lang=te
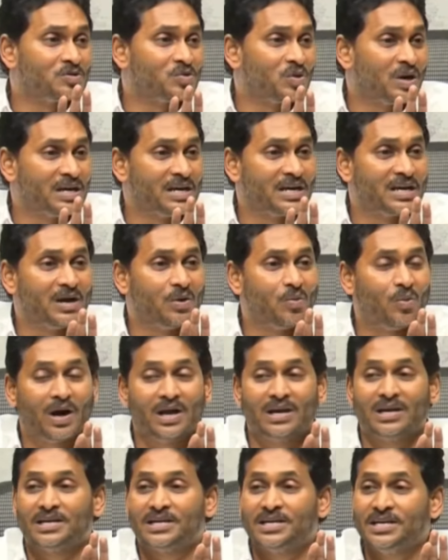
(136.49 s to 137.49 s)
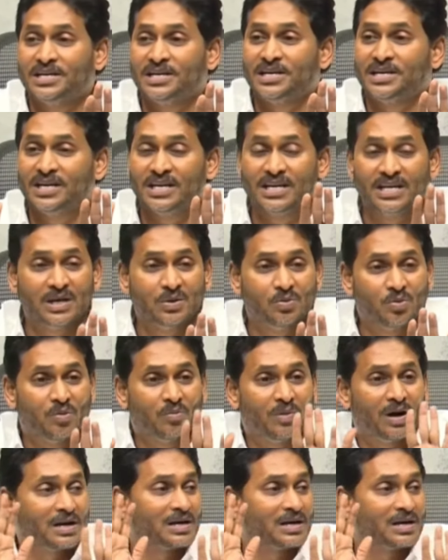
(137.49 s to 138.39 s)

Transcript: స్వయంగా వాళ్ళ టీటీడీ ఈవో